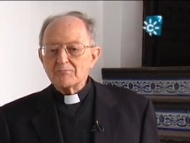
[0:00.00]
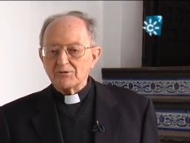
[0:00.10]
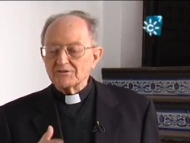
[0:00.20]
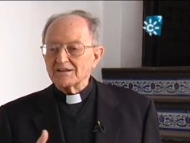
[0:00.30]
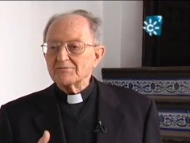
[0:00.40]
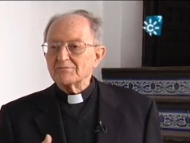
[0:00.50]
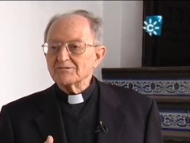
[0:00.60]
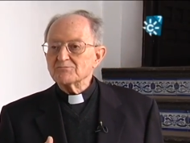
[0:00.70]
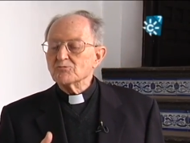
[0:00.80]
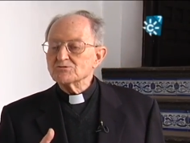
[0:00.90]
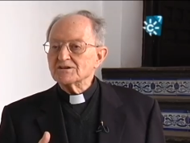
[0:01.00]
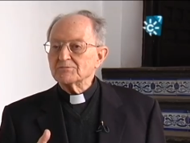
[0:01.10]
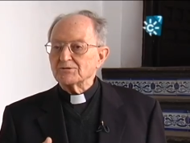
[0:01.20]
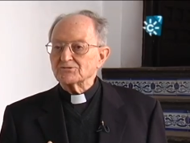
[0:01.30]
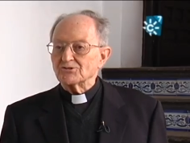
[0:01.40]
Pero es que además muchas
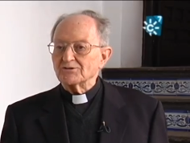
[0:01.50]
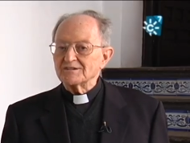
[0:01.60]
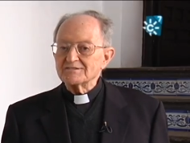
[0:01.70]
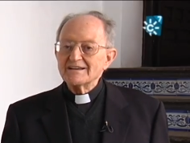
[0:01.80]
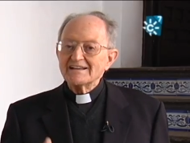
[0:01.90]
personas